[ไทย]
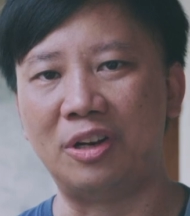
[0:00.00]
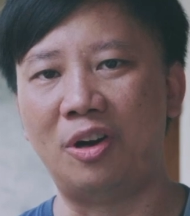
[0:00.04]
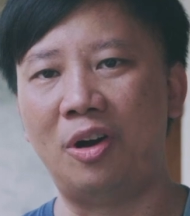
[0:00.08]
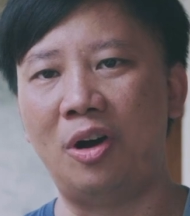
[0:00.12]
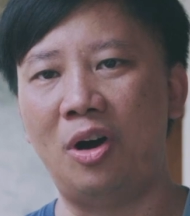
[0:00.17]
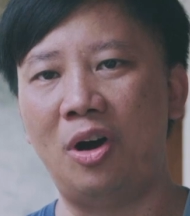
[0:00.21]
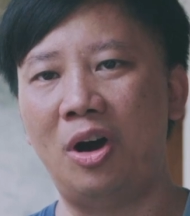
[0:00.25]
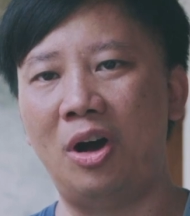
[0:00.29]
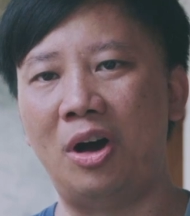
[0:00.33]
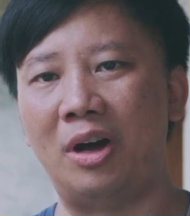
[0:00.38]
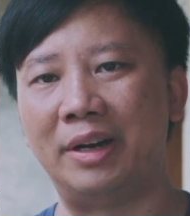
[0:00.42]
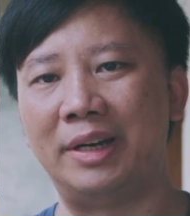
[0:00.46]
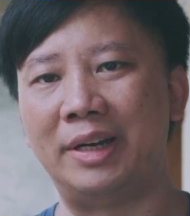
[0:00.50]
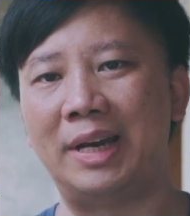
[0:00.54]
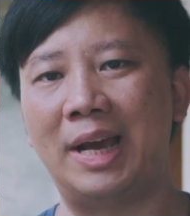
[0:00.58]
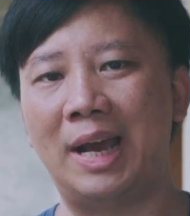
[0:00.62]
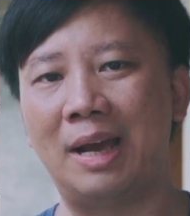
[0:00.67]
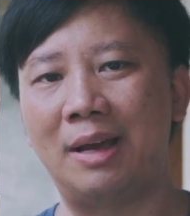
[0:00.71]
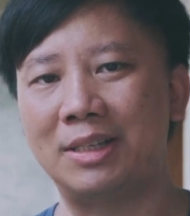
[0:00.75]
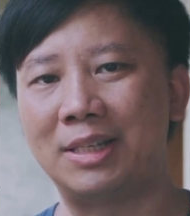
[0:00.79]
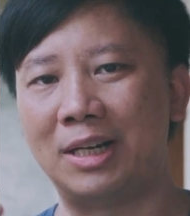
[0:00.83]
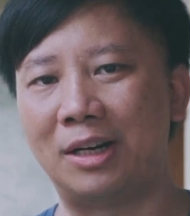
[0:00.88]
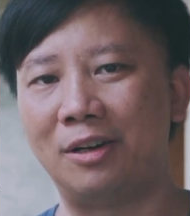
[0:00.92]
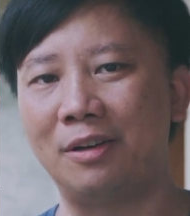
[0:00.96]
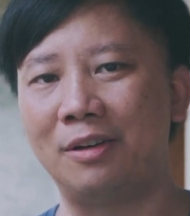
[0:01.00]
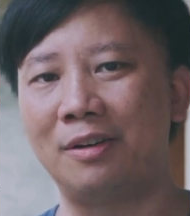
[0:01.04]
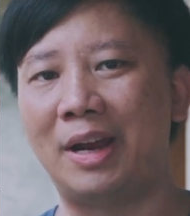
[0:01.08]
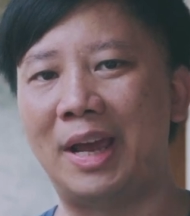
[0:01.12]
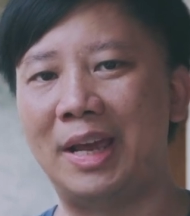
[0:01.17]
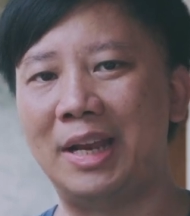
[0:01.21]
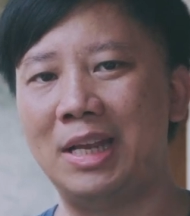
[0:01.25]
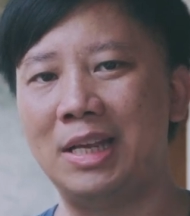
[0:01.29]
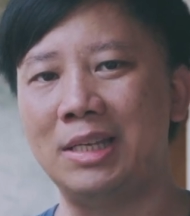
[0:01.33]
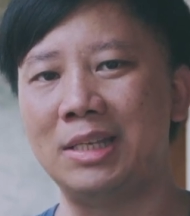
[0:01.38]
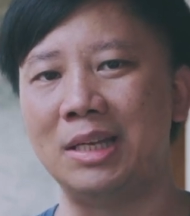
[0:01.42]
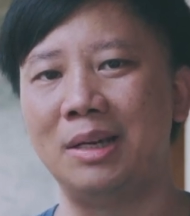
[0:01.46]
It All นะครับสำหรับใคร
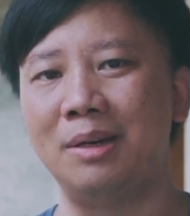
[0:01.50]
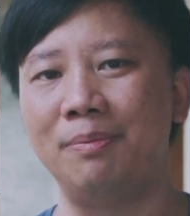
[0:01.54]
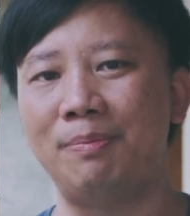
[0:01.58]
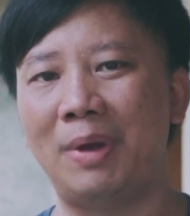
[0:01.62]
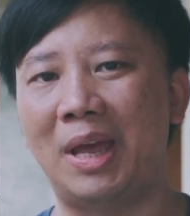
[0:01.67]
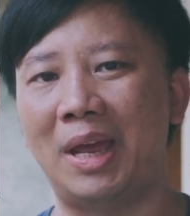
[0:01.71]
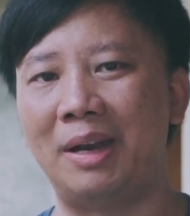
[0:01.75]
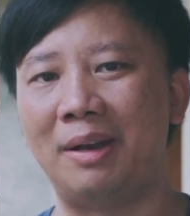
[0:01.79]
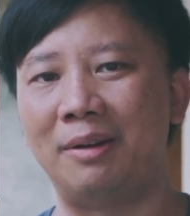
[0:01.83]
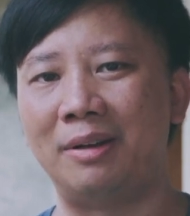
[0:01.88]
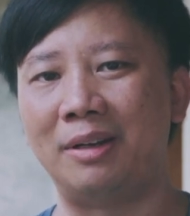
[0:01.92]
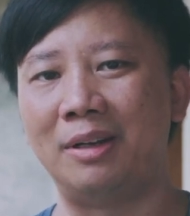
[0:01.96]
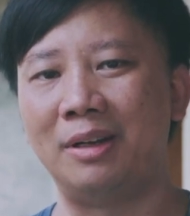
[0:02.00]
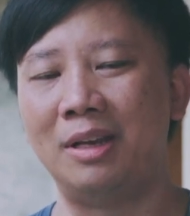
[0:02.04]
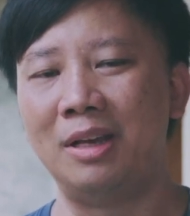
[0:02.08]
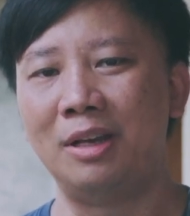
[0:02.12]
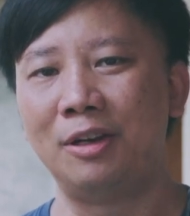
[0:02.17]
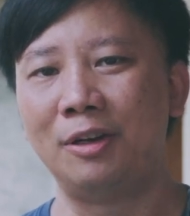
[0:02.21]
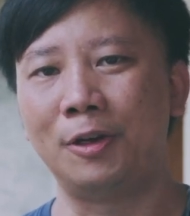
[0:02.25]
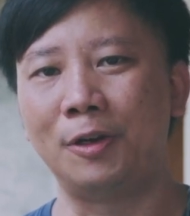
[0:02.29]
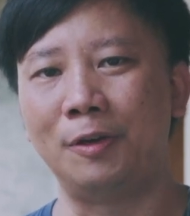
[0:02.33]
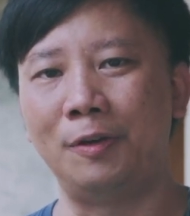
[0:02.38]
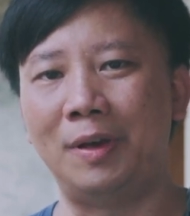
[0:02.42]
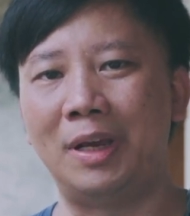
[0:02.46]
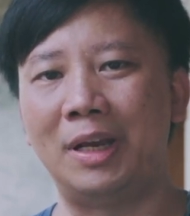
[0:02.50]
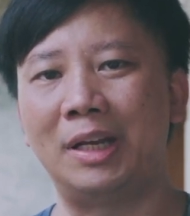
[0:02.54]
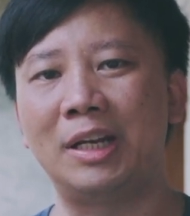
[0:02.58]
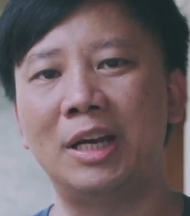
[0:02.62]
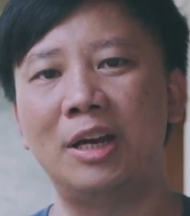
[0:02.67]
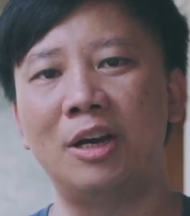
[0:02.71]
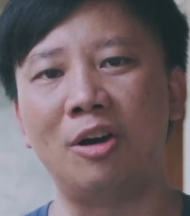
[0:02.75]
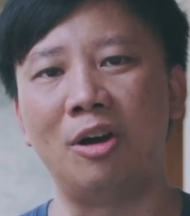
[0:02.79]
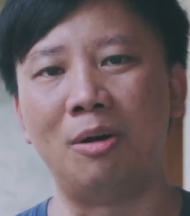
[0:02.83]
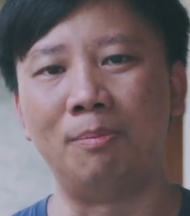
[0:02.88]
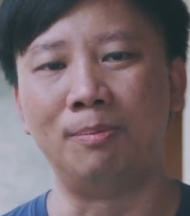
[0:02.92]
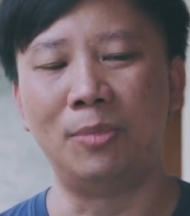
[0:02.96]
ที่ซื้อเป็น
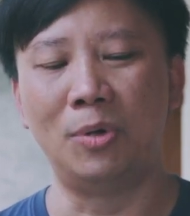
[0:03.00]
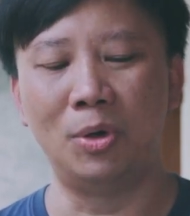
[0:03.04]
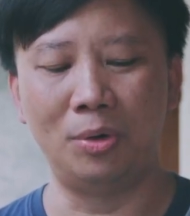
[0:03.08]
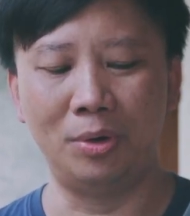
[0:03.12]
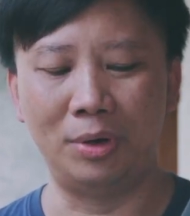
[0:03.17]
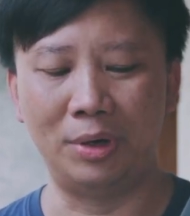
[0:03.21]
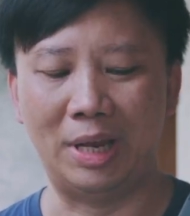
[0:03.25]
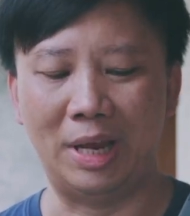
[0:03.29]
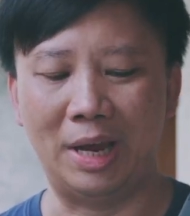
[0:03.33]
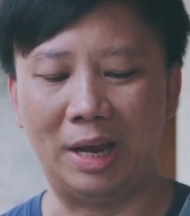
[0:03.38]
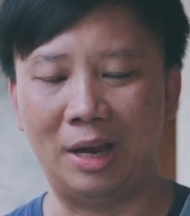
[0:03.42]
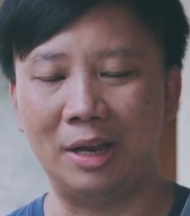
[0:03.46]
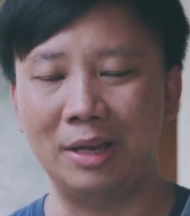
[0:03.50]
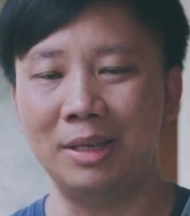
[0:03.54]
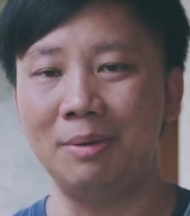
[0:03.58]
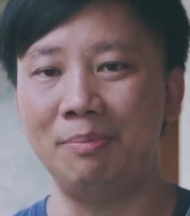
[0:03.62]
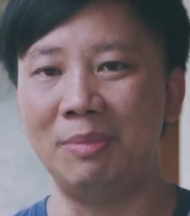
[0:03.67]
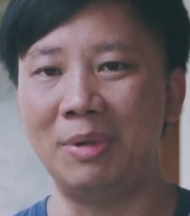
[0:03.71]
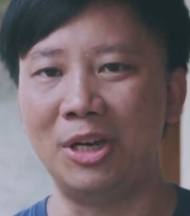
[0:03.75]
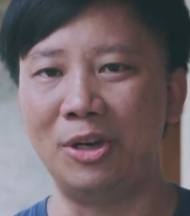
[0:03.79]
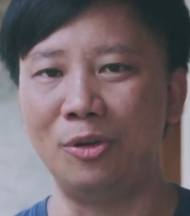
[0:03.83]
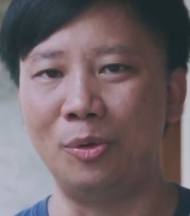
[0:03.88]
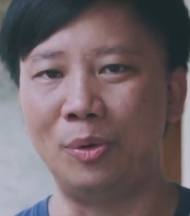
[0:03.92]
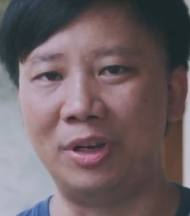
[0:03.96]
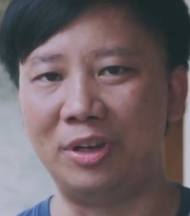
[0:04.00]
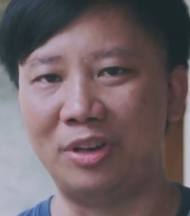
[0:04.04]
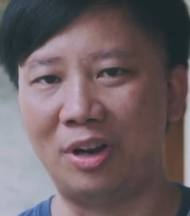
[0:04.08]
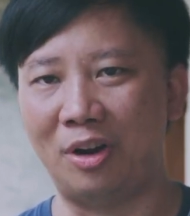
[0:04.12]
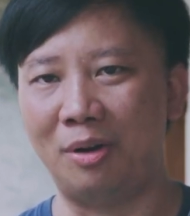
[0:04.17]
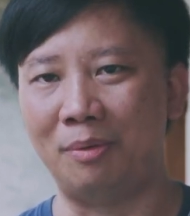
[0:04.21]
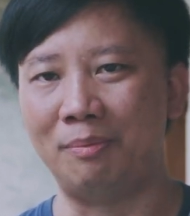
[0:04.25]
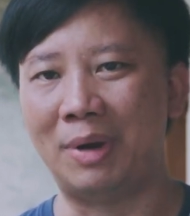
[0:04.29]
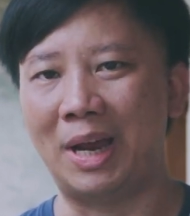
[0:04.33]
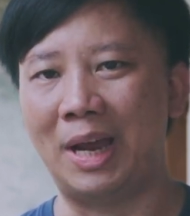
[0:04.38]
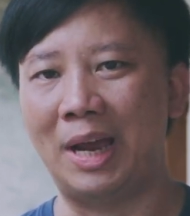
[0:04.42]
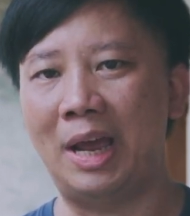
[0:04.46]
Creator Combo เนี่ยเขาจะมี Do It
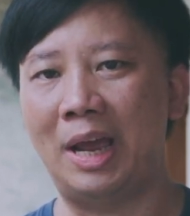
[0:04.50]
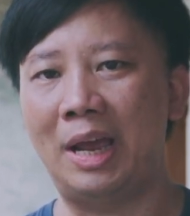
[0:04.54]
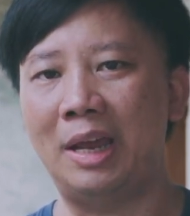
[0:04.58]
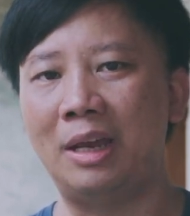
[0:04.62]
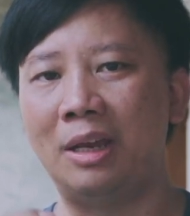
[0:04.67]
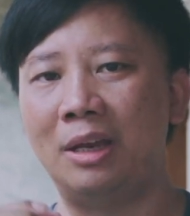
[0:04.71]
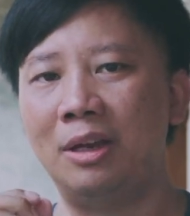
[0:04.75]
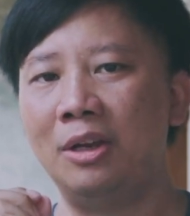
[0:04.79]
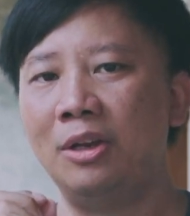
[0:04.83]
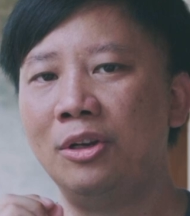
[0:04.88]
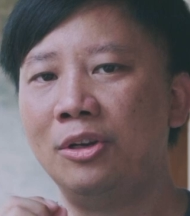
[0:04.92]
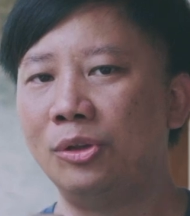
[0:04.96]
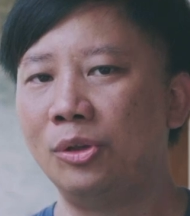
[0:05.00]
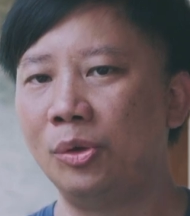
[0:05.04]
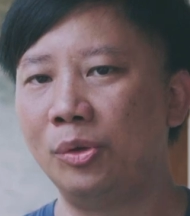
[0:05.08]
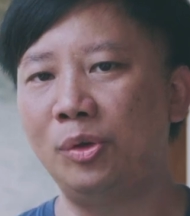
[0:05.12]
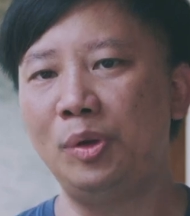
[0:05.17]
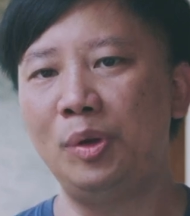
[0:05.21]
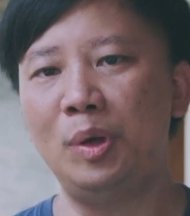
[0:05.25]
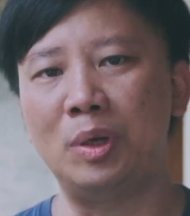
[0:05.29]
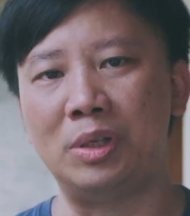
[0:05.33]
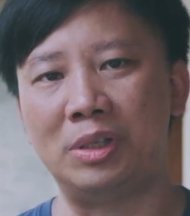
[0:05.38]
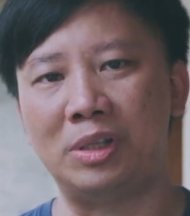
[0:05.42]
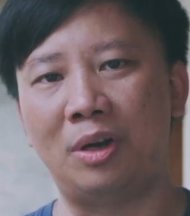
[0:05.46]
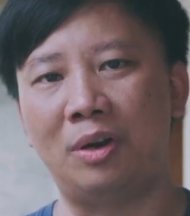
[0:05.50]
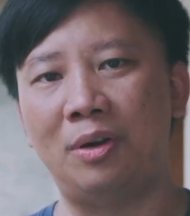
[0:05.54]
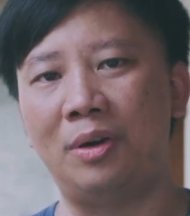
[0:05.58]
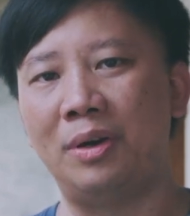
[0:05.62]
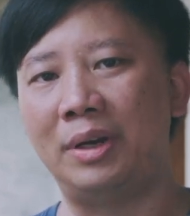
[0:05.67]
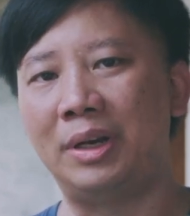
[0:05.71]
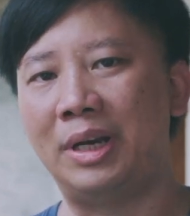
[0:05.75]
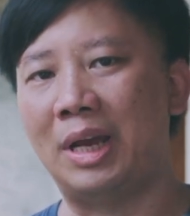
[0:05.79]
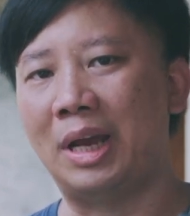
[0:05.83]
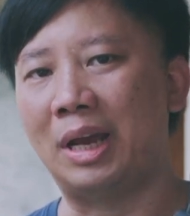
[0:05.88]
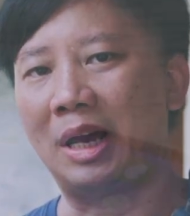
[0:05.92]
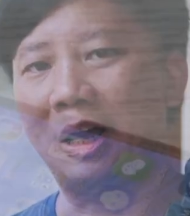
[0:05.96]
All มาให้ตัว Do It All
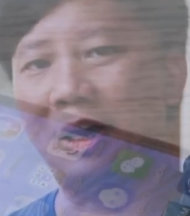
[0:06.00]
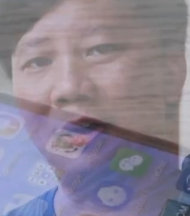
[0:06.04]
เนี่ย